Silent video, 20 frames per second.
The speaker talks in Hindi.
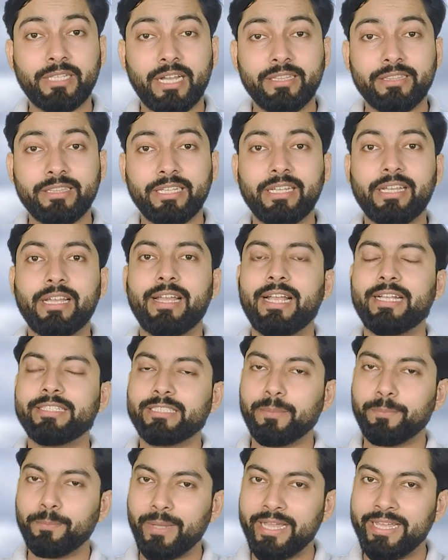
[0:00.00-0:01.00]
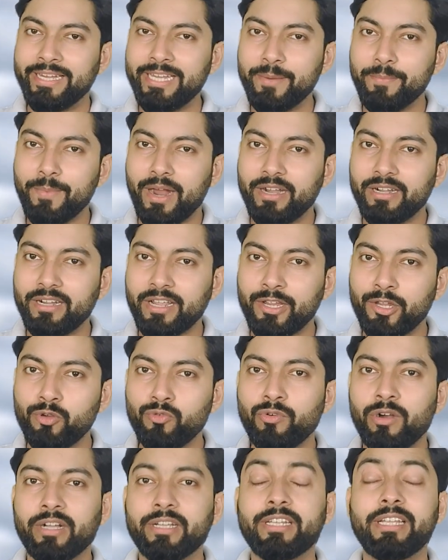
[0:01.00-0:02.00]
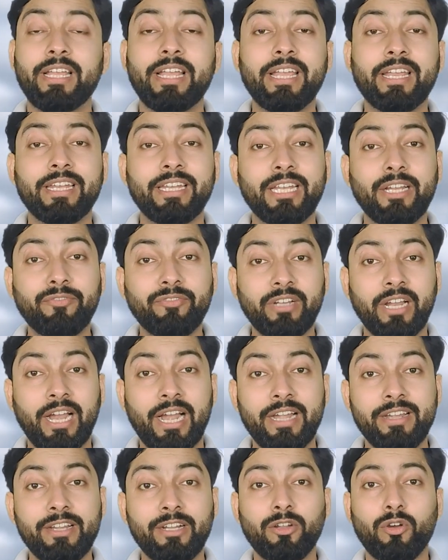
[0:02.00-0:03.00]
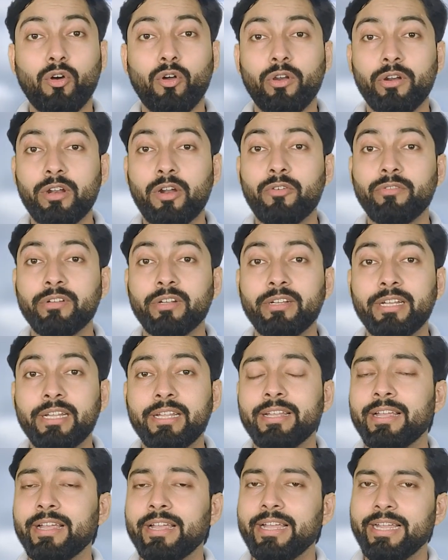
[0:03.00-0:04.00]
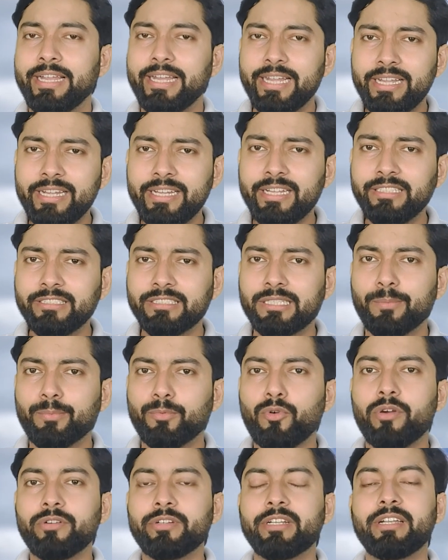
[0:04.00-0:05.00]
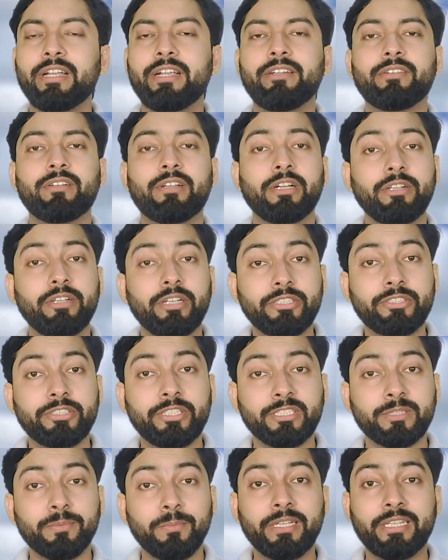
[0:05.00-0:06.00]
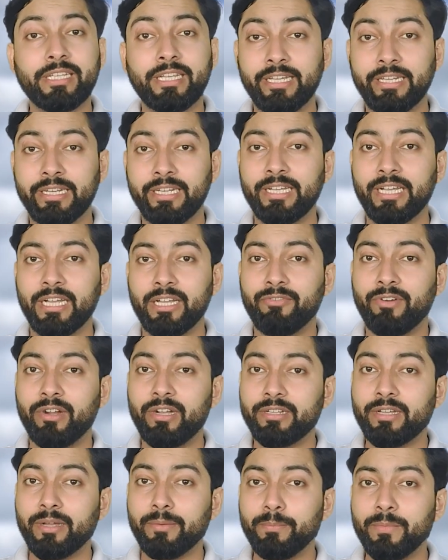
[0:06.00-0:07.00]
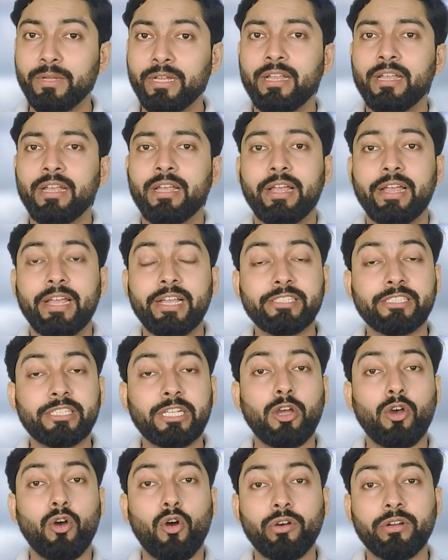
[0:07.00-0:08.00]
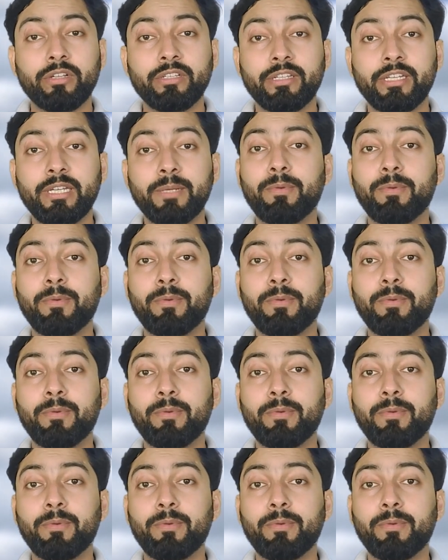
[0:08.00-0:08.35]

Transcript: जानते हैं ऐसा पहली बार नहीं हुआ कि एक लेफ्ट हैंडेड ऑलराउंडर ने इंडियन सब कॉन्टिनेंट कंडीशन में खेले गए वर्ल्ड कप में एक्स्ट्रा ऑर्डिनरी